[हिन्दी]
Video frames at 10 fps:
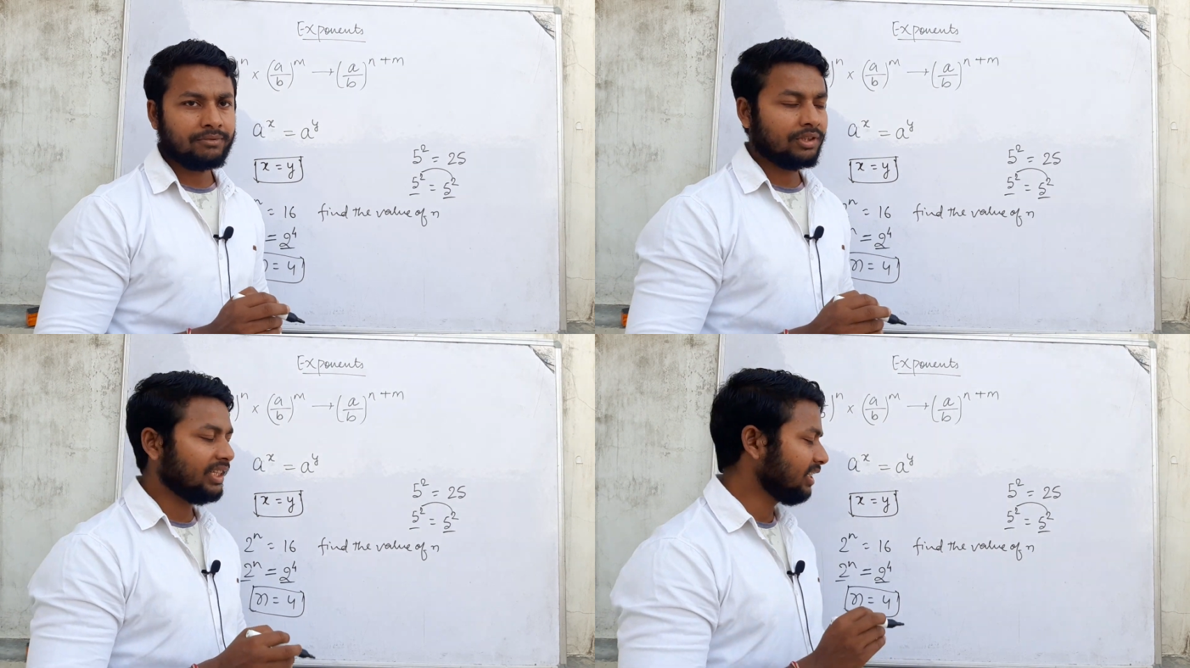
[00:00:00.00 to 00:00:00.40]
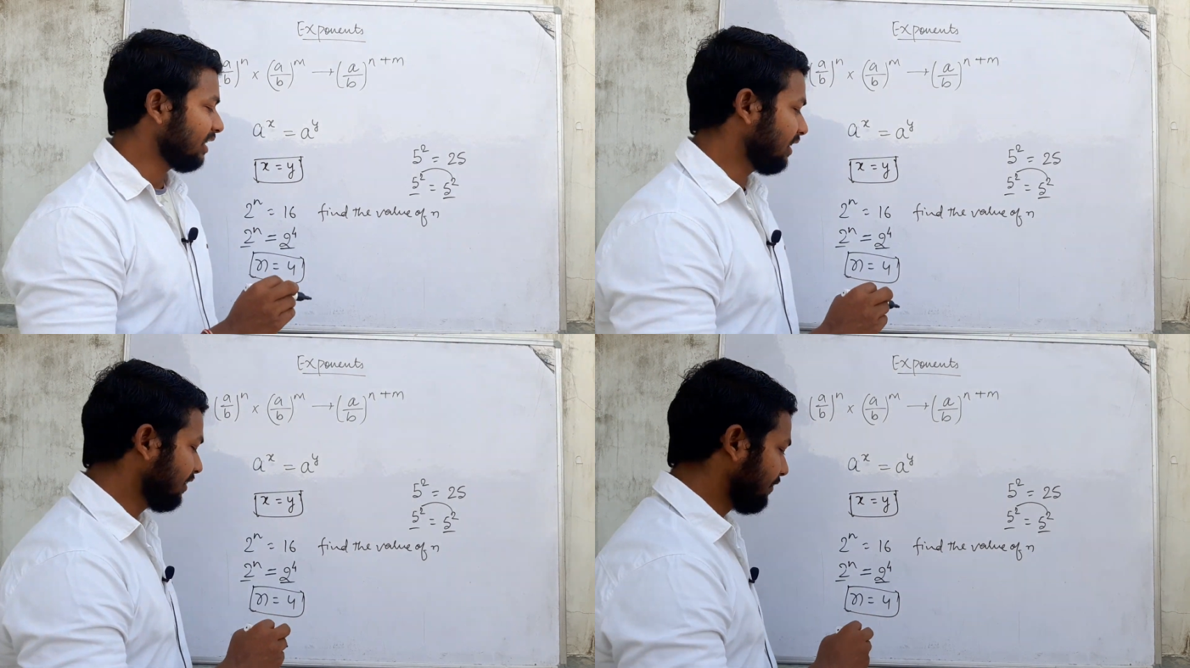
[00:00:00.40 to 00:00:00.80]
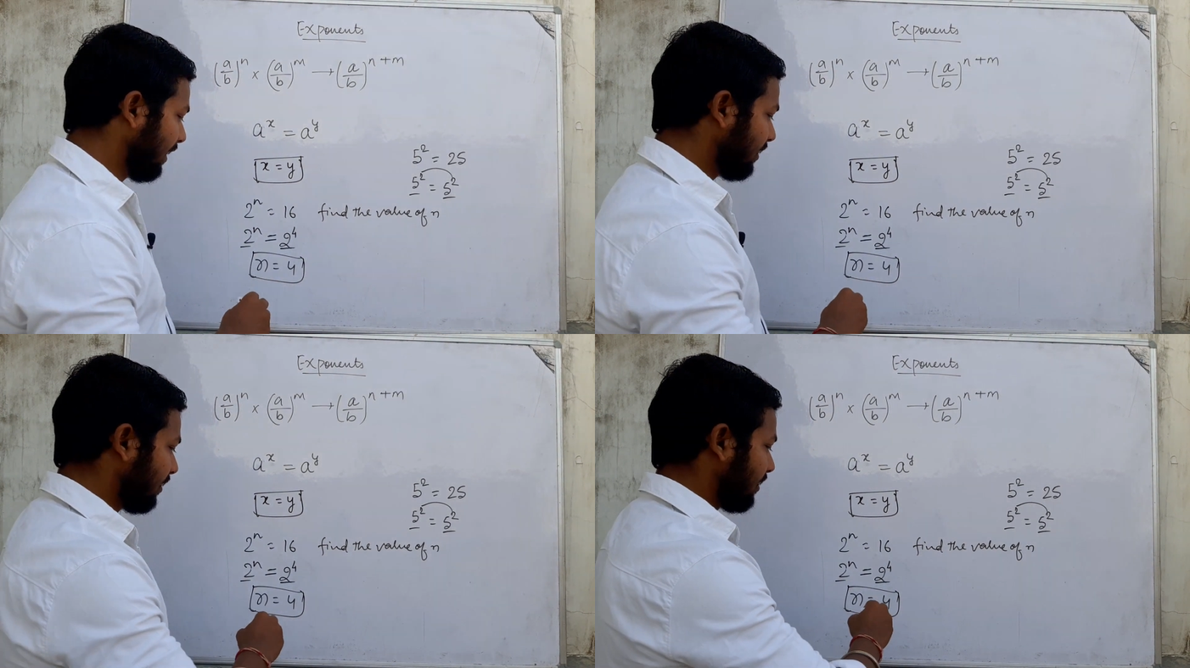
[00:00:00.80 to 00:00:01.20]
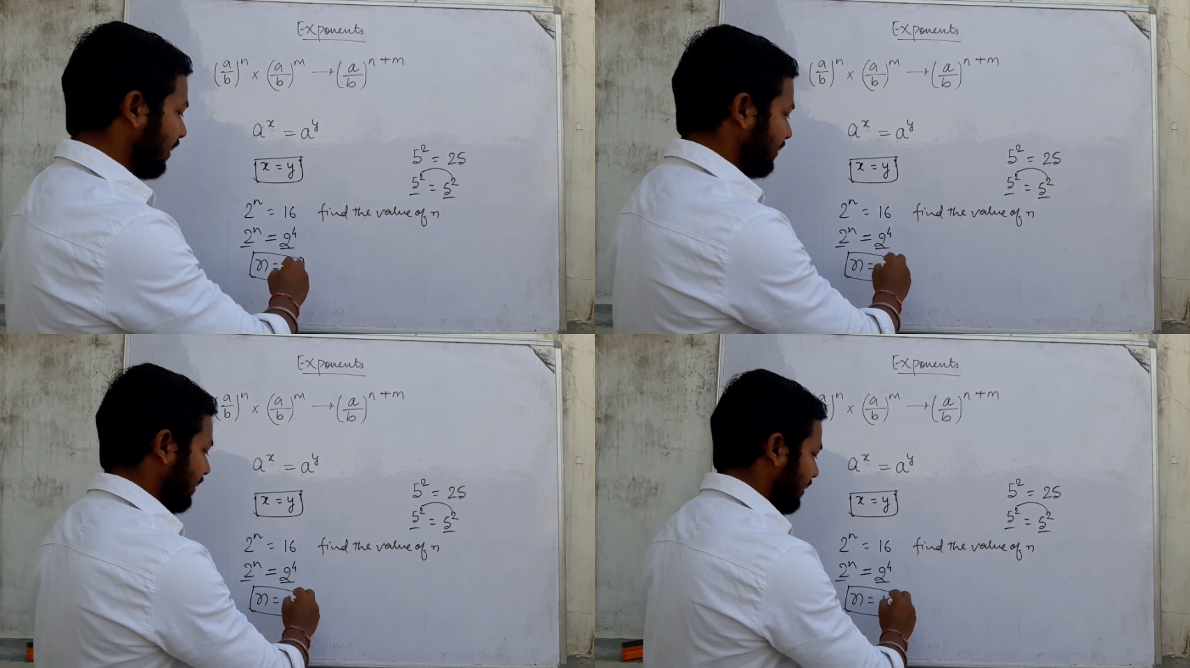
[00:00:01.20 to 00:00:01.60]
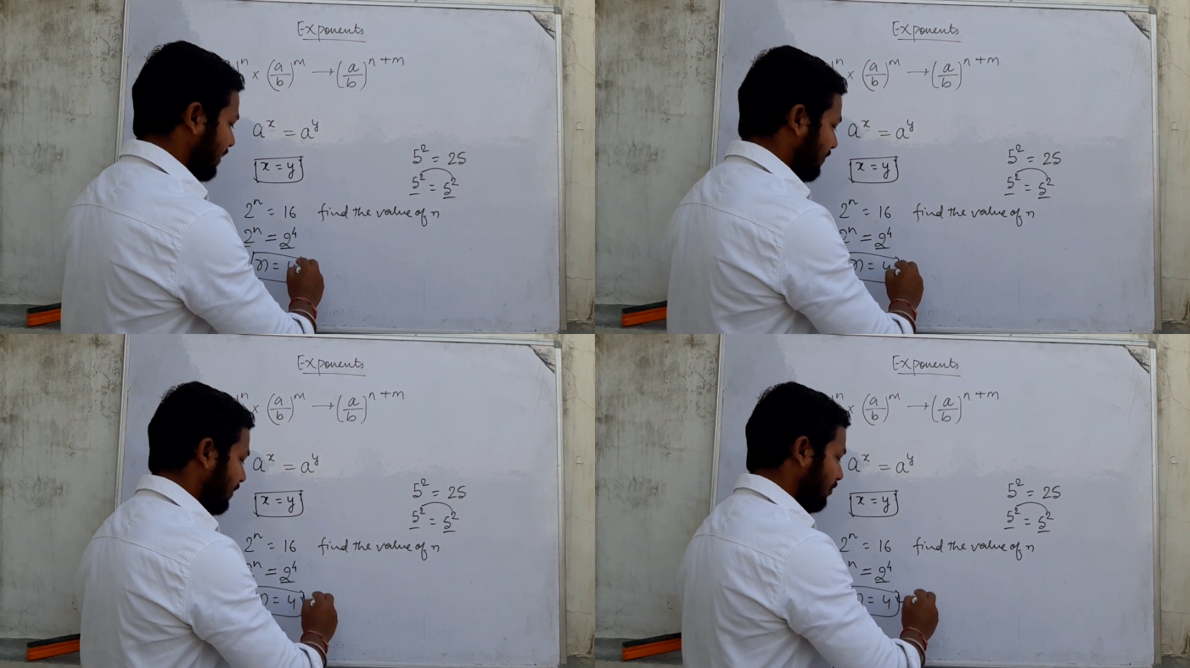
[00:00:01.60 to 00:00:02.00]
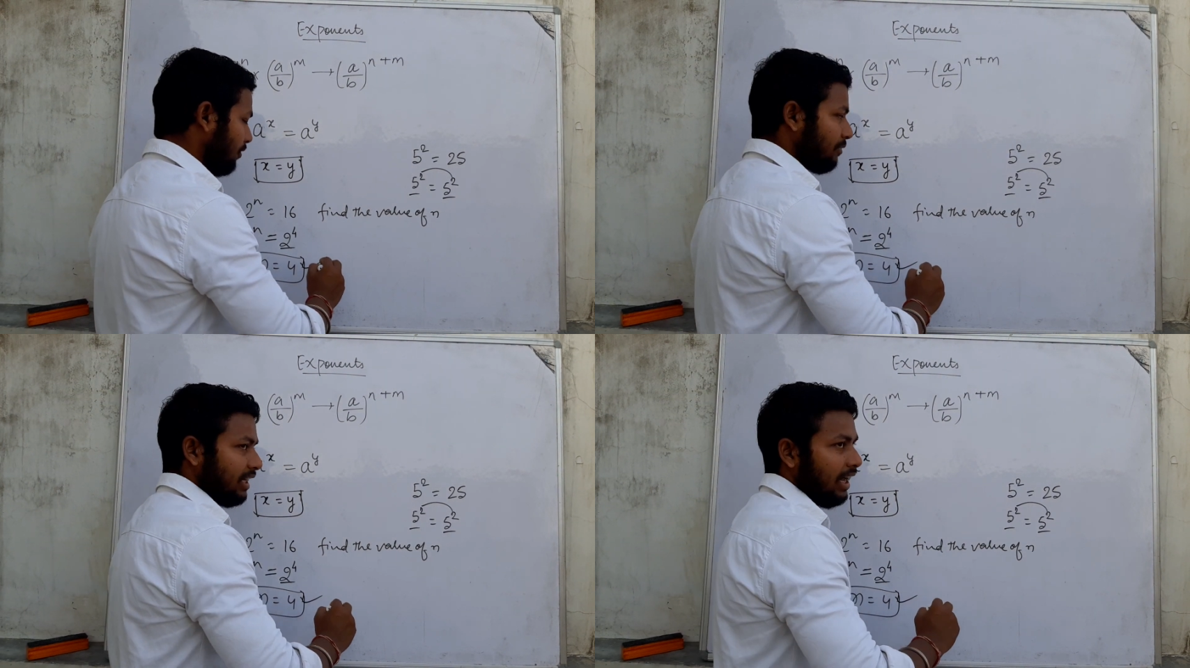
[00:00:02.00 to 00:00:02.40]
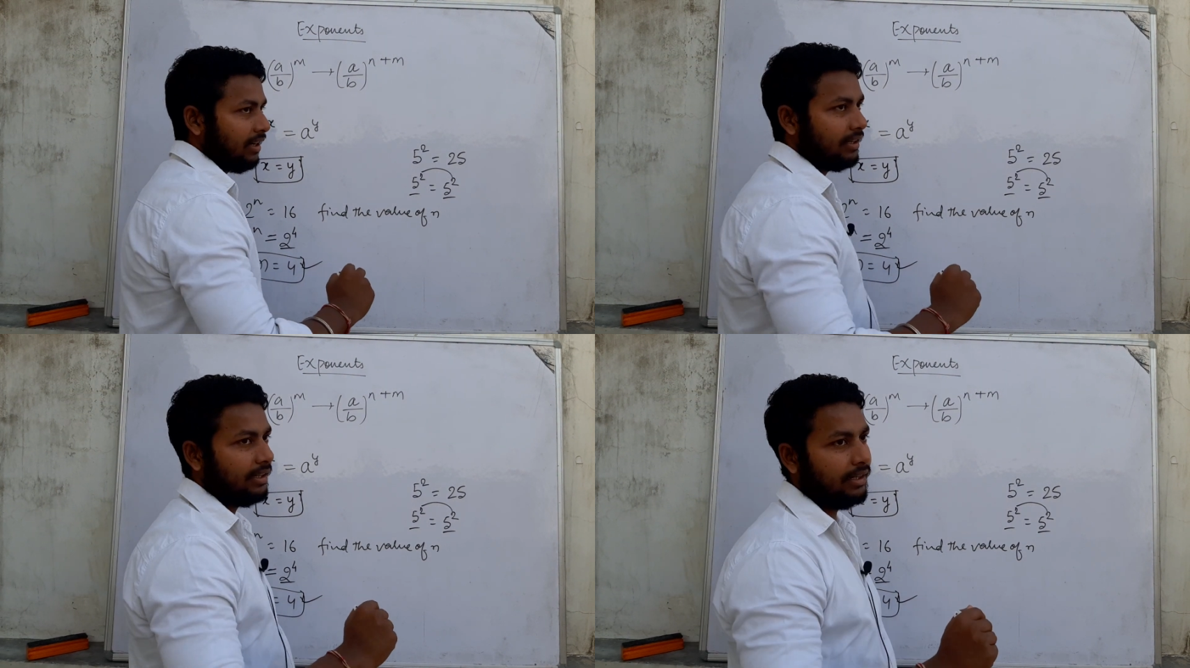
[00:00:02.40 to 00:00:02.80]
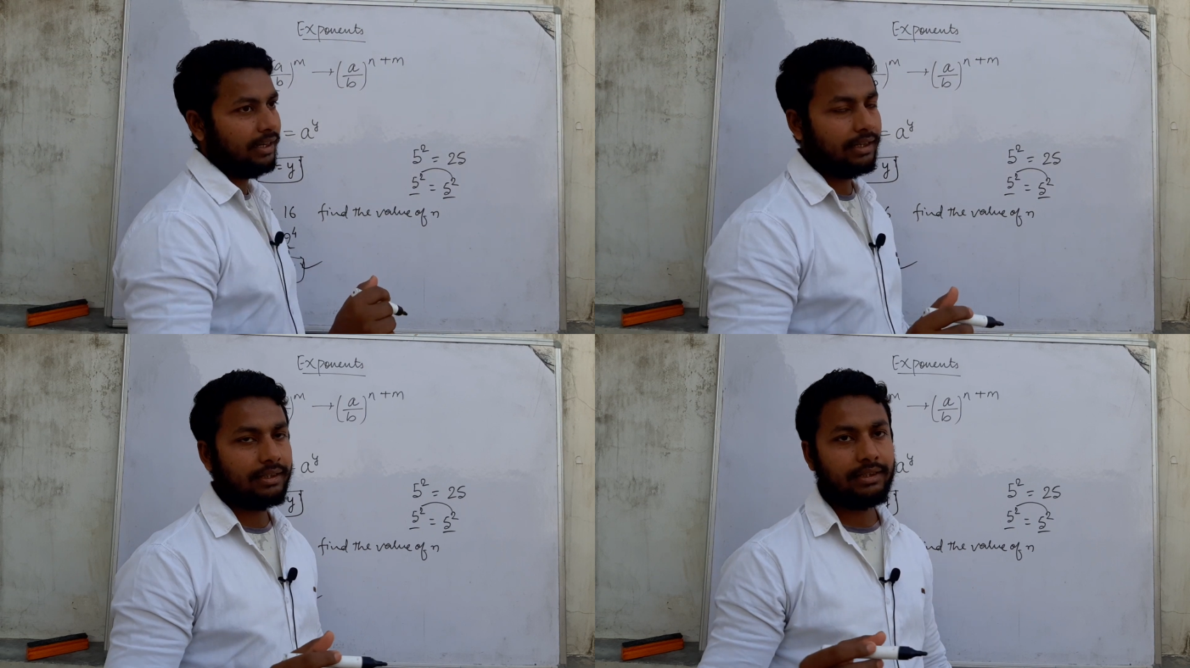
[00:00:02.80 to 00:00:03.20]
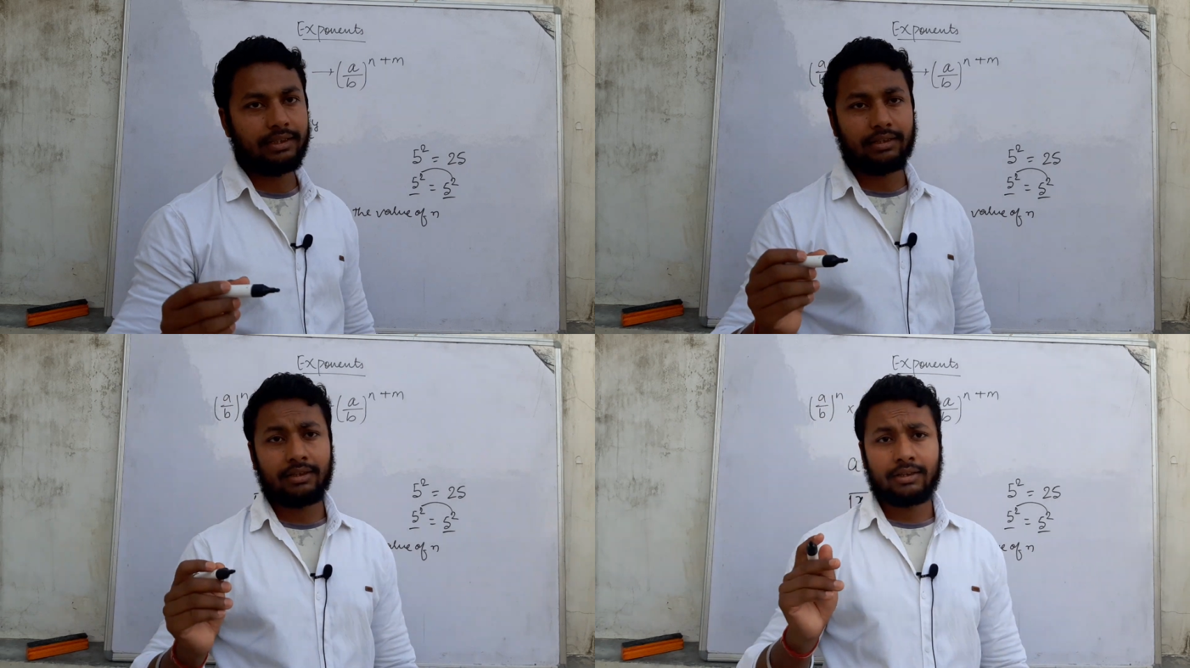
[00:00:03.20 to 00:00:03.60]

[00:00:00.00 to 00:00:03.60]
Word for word: तो ये सेटिस्फाई कर रहा है तो एन का वैल्यू हम क्या रखेंगे कि